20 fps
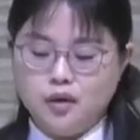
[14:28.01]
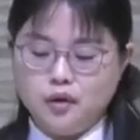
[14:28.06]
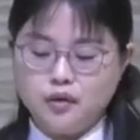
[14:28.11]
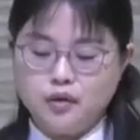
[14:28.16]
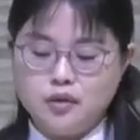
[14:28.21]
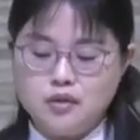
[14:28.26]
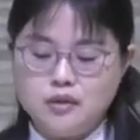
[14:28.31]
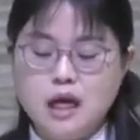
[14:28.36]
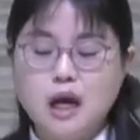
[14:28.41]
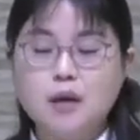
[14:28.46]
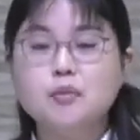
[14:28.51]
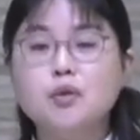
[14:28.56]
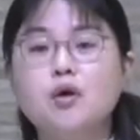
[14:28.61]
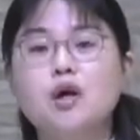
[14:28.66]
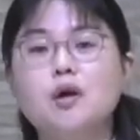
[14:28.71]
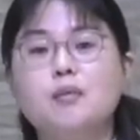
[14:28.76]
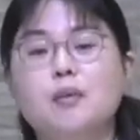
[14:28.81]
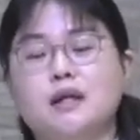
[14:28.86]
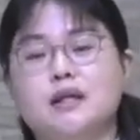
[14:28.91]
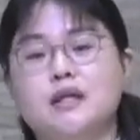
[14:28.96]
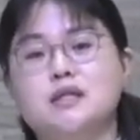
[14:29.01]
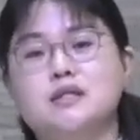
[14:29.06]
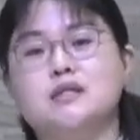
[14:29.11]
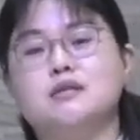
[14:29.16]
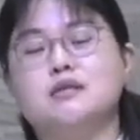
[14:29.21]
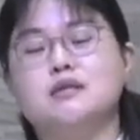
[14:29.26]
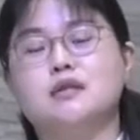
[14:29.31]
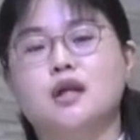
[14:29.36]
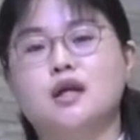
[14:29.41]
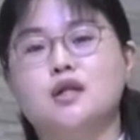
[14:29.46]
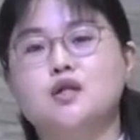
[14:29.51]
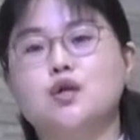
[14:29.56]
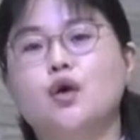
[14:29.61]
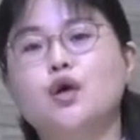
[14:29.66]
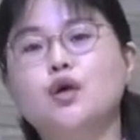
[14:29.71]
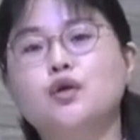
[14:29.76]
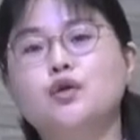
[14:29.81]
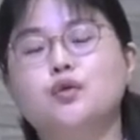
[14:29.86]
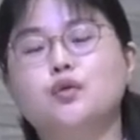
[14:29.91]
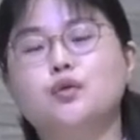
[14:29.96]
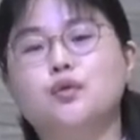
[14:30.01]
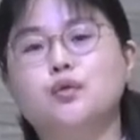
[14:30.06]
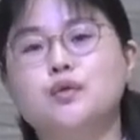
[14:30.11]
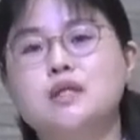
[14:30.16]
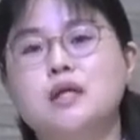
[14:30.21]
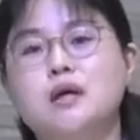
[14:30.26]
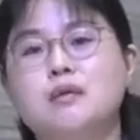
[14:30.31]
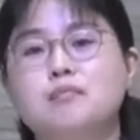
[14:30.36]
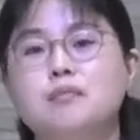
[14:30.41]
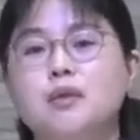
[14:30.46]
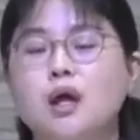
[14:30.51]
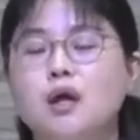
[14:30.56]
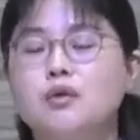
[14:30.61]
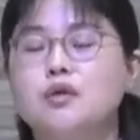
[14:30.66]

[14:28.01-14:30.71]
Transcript: 어떤 사명을 받았을 때 저희들도 참